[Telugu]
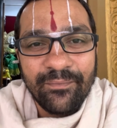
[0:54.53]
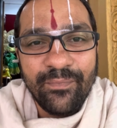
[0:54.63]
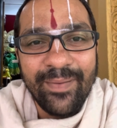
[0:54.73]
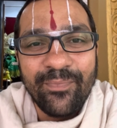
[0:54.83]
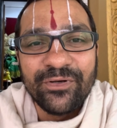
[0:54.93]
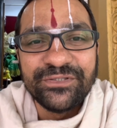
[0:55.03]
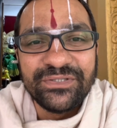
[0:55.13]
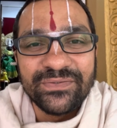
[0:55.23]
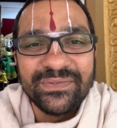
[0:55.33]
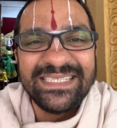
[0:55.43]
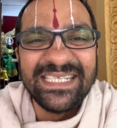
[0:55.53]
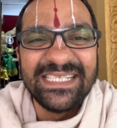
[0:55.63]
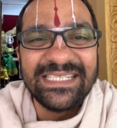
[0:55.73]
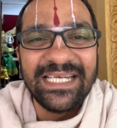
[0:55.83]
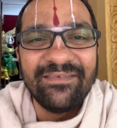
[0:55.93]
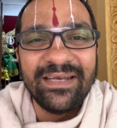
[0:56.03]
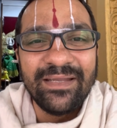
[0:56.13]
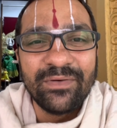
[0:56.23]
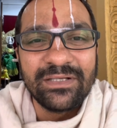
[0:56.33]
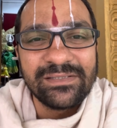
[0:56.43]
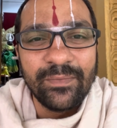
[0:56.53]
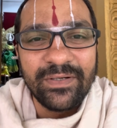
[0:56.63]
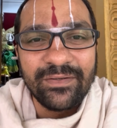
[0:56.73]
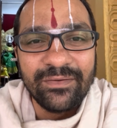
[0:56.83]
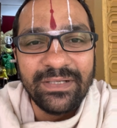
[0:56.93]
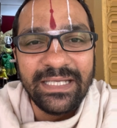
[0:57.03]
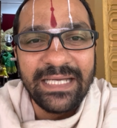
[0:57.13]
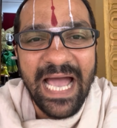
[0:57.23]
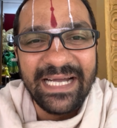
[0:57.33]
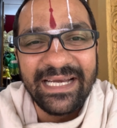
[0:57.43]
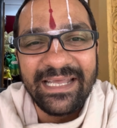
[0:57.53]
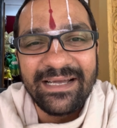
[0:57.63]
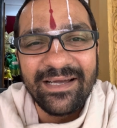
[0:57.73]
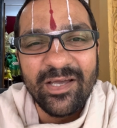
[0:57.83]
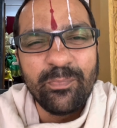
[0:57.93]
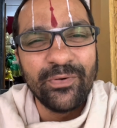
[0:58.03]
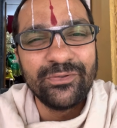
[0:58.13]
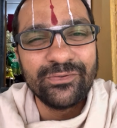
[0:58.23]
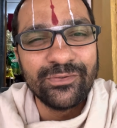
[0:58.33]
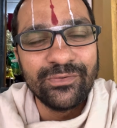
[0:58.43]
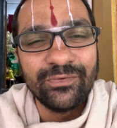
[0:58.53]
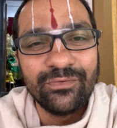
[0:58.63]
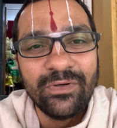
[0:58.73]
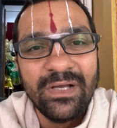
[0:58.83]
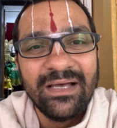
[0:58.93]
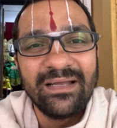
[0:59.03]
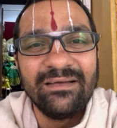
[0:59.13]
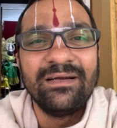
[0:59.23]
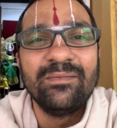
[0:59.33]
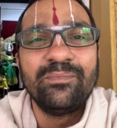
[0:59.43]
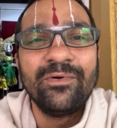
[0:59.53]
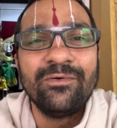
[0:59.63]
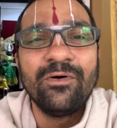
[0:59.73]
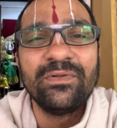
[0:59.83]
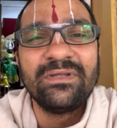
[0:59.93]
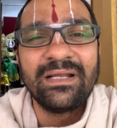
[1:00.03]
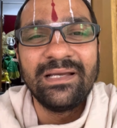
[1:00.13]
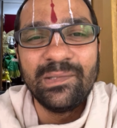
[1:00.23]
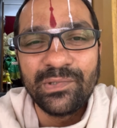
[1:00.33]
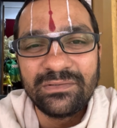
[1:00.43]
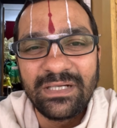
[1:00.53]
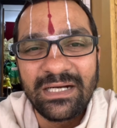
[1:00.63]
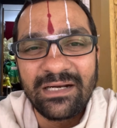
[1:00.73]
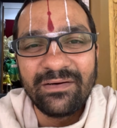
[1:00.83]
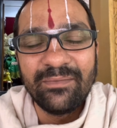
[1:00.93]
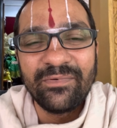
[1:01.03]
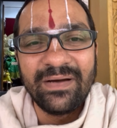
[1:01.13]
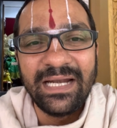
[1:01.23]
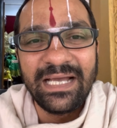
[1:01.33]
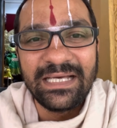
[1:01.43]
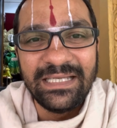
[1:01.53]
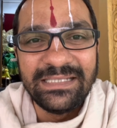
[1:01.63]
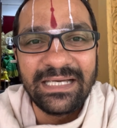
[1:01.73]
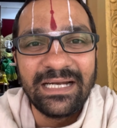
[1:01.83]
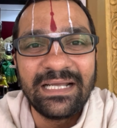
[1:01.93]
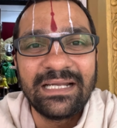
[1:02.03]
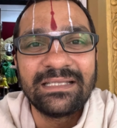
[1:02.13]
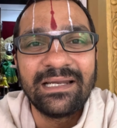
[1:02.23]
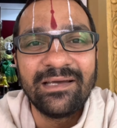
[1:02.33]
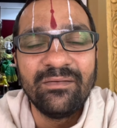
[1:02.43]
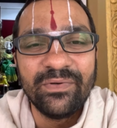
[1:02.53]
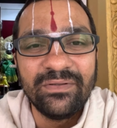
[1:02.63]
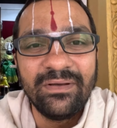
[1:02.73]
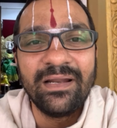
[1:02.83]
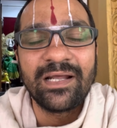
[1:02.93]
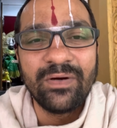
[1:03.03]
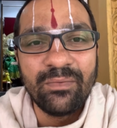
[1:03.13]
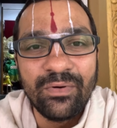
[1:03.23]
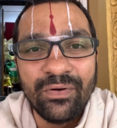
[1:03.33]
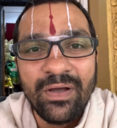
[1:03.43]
బీ పాజిటివ్ చిన్న చిన్నవన్నీ మనసులో పెట్టుకొని యాంగ్రీగా ఎప్పుడు చూడు అరే వాడు ఎప్పుడు కోపంతో రగిలిపోతున్నాడు రా వాడిని వాడిని కదిలించాలంటేనే తలకాయన పెందుకులేరా బాబు